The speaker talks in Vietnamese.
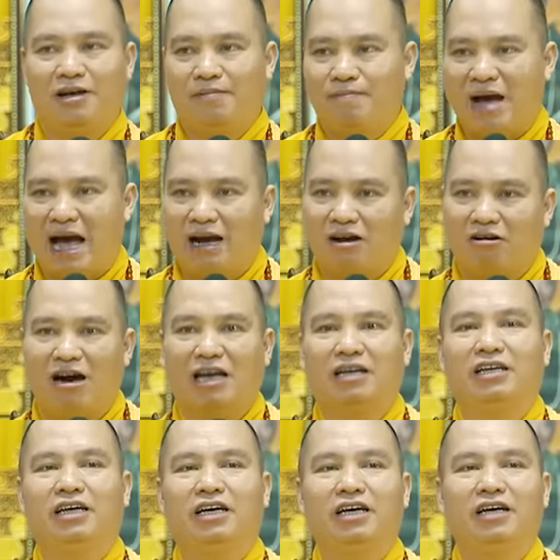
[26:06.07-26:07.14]
Mạng còn
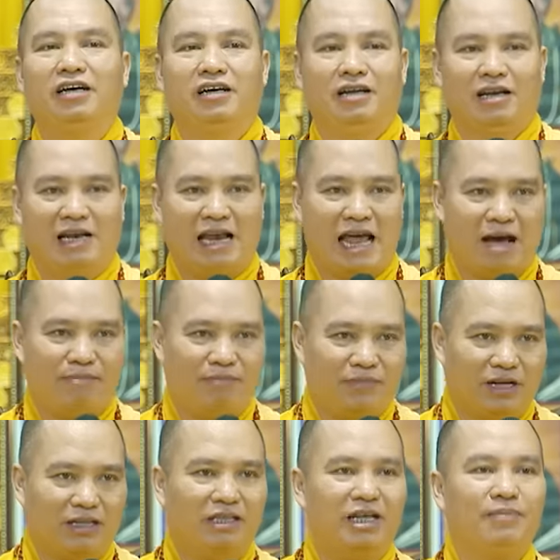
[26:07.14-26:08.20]
thì làm
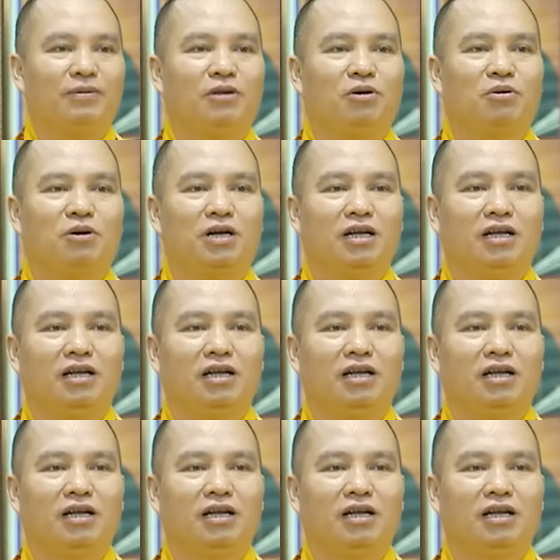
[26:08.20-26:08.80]
à, tiếp tục